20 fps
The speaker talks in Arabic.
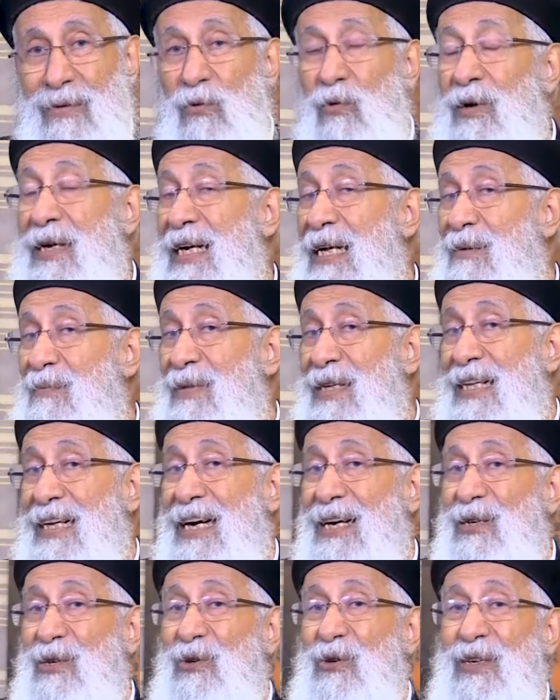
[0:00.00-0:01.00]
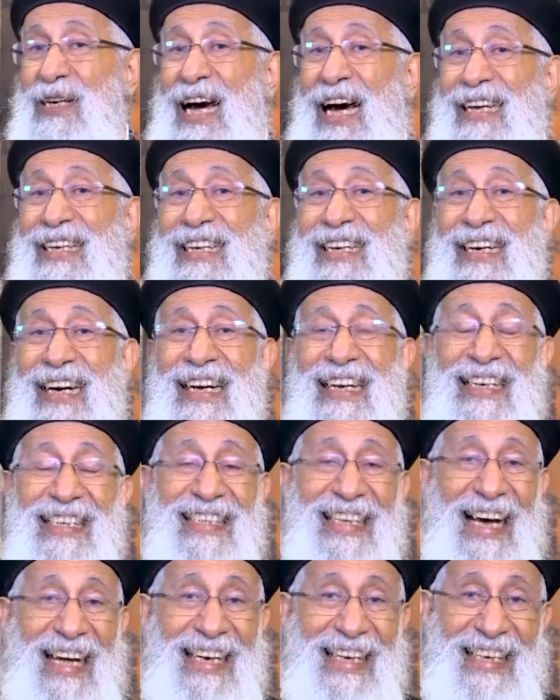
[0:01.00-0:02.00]
وكلمة غيور يعني
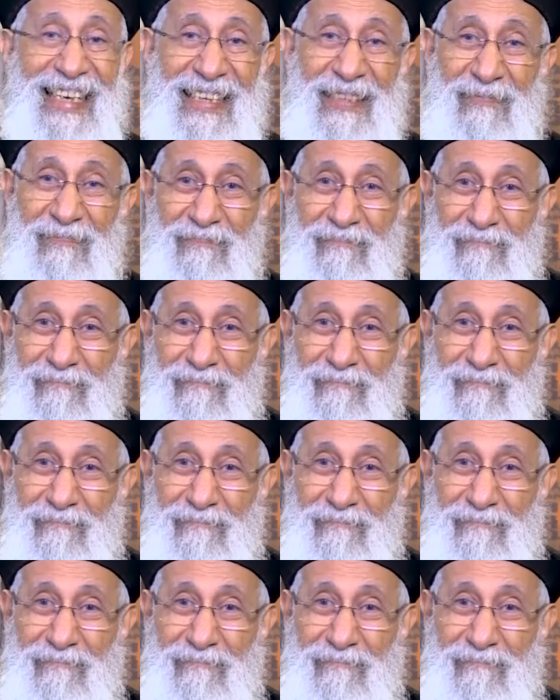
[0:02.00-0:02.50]
نركز عليه